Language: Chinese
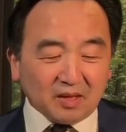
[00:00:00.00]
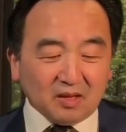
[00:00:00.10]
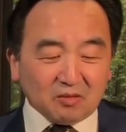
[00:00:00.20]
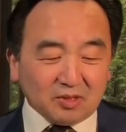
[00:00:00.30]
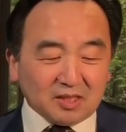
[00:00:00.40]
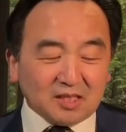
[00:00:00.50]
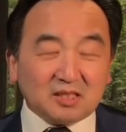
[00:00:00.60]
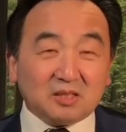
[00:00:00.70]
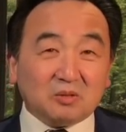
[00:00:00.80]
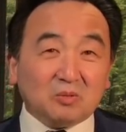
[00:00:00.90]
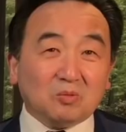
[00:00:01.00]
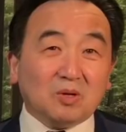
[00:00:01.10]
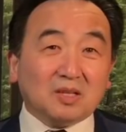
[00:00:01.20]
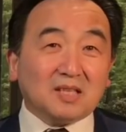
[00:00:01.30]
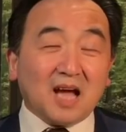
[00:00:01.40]
所以这是
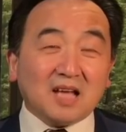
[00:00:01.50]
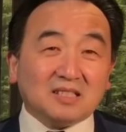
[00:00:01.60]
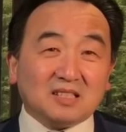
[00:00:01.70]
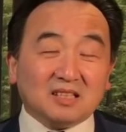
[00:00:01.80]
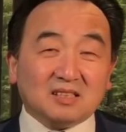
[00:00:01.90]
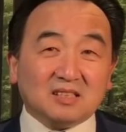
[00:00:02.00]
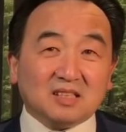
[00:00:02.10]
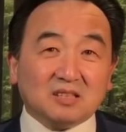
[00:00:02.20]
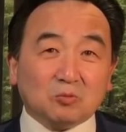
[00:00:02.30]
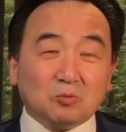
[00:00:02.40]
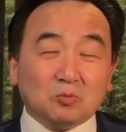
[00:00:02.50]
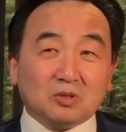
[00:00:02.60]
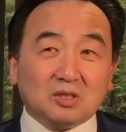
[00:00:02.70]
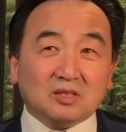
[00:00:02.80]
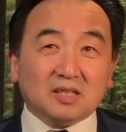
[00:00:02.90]
我跟大家解释这个故
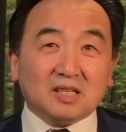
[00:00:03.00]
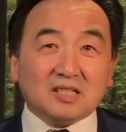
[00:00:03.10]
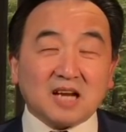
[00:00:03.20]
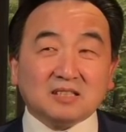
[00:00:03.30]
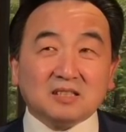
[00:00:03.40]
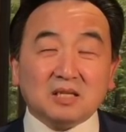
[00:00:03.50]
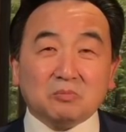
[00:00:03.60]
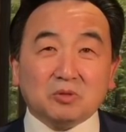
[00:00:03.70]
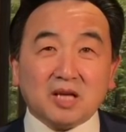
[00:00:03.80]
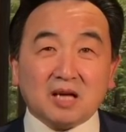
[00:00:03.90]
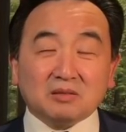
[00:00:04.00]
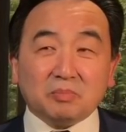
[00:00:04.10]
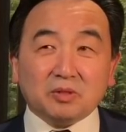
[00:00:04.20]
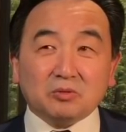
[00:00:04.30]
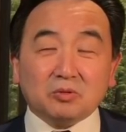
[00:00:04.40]
事，这个战争一模一样。
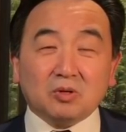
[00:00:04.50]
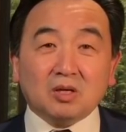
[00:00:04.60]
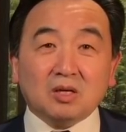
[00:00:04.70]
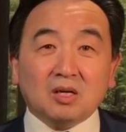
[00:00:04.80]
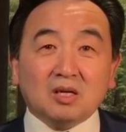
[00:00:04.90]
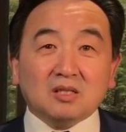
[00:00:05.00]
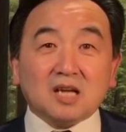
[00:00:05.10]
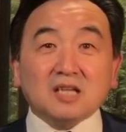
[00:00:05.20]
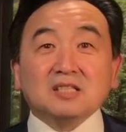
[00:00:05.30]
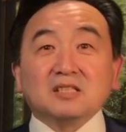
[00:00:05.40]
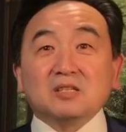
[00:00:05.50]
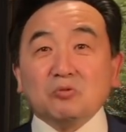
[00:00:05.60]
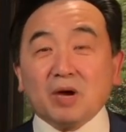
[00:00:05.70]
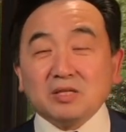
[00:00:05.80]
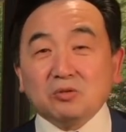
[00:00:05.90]
比如说战争的
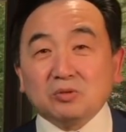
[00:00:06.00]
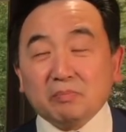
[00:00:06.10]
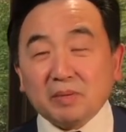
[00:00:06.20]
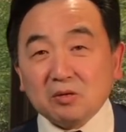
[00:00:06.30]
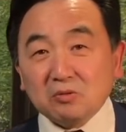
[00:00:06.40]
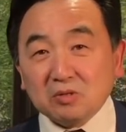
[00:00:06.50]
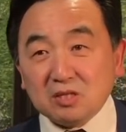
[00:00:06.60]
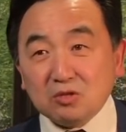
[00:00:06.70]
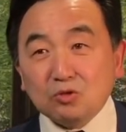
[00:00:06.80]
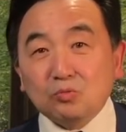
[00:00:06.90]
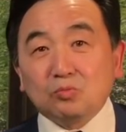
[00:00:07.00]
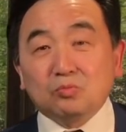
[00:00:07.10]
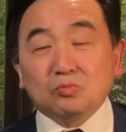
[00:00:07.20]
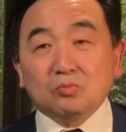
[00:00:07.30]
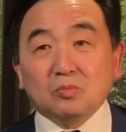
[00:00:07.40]
缘由的背后因素，
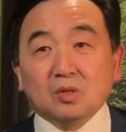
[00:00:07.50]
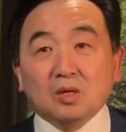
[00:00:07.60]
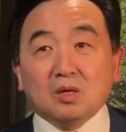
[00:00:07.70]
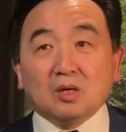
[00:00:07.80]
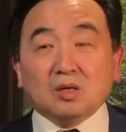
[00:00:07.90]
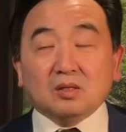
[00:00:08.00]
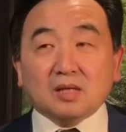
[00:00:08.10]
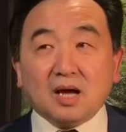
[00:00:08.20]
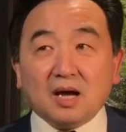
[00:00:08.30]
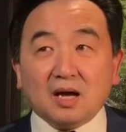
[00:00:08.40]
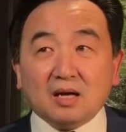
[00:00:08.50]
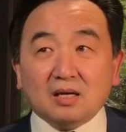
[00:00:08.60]
那